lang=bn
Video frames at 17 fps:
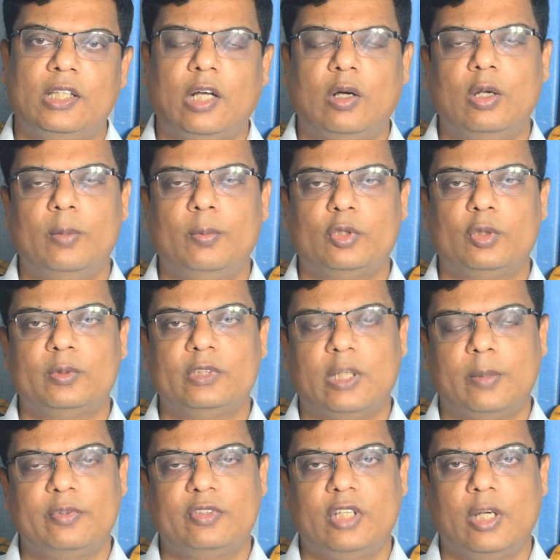তাহলে প্রথমে
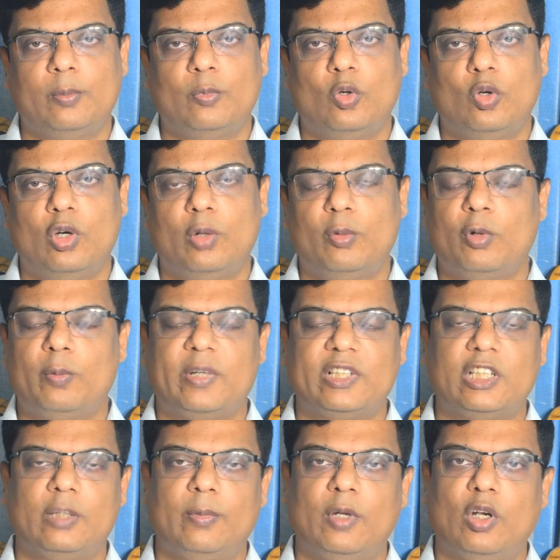সাবস্ক্রাইব করুন এবং
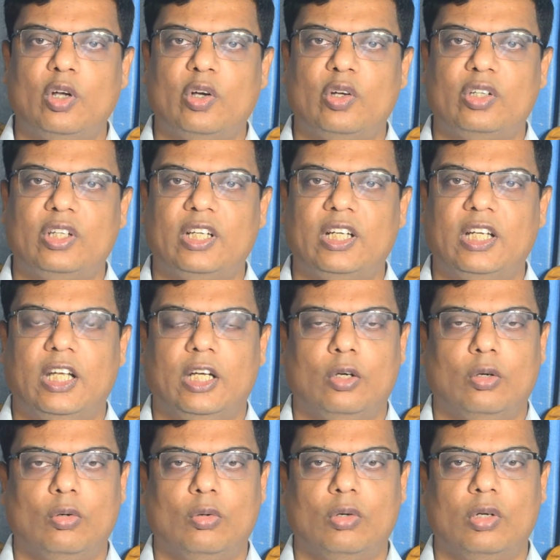পাশের বেল আইকনটি ক্লিক
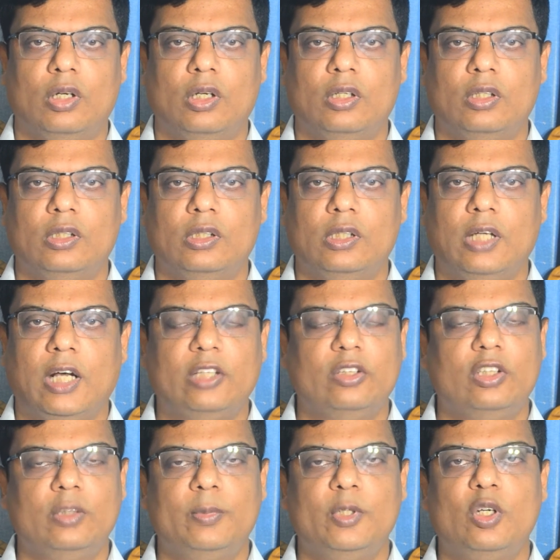করুন আর
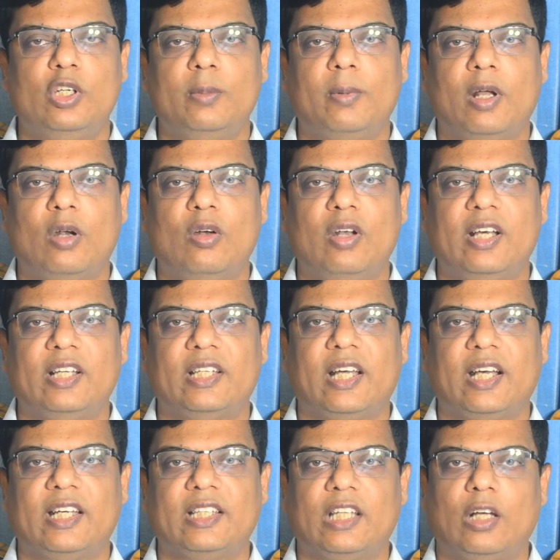যদি ভিডিওটি ভালো লেগে
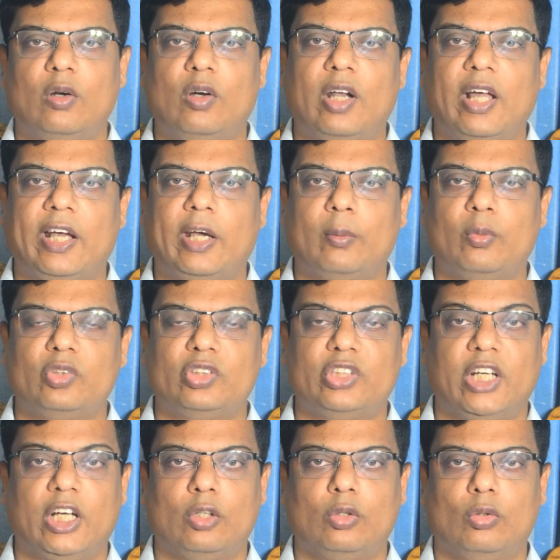থাকে তাহলে লাইক এবং
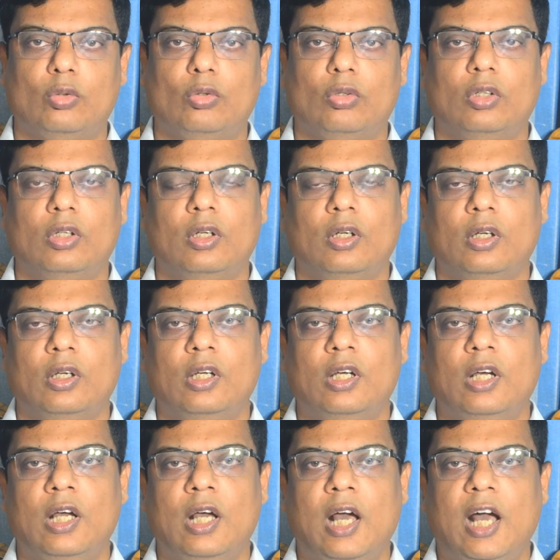শেয়ার করুন
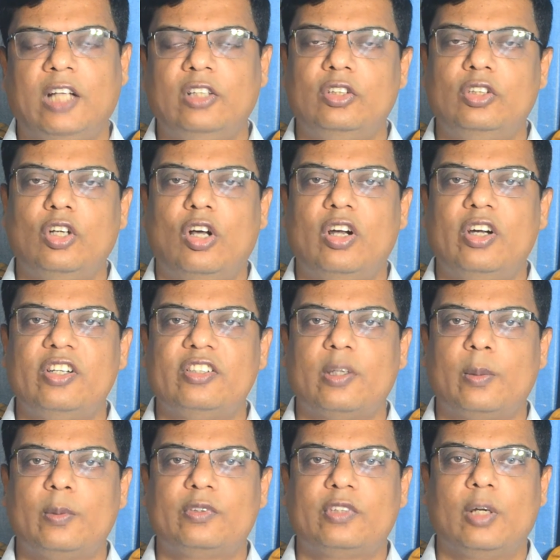আর যদি অলরেডি
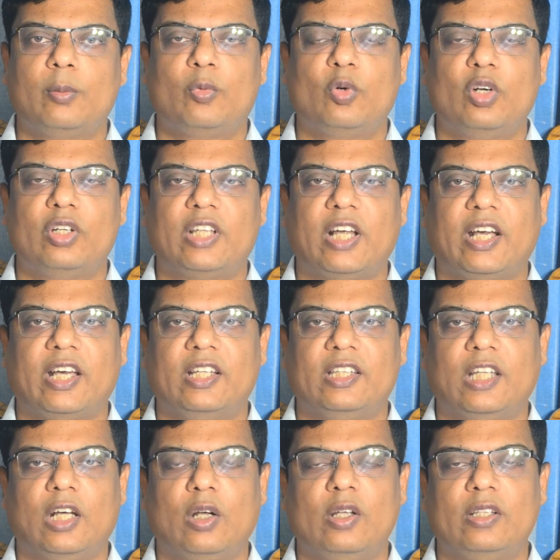সাবস্ক্রাইব করে থাকেন
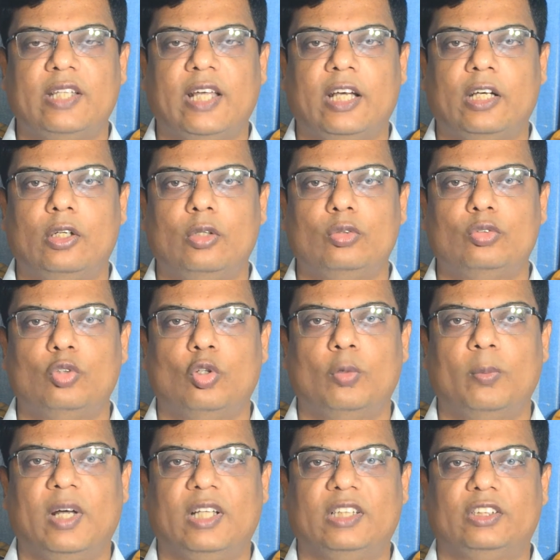তাহলে থ্যাংক ইউ সো
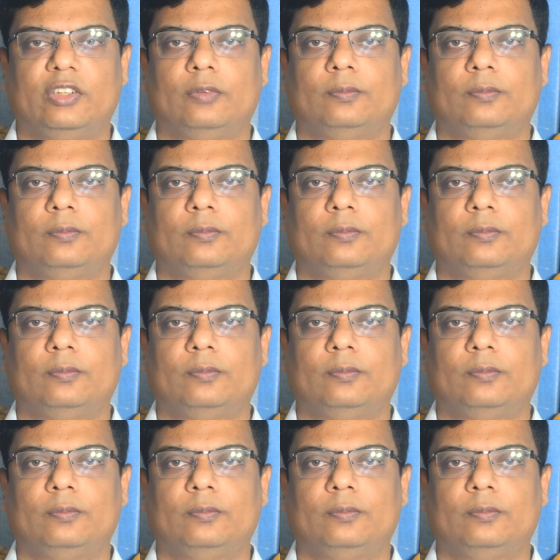মাচ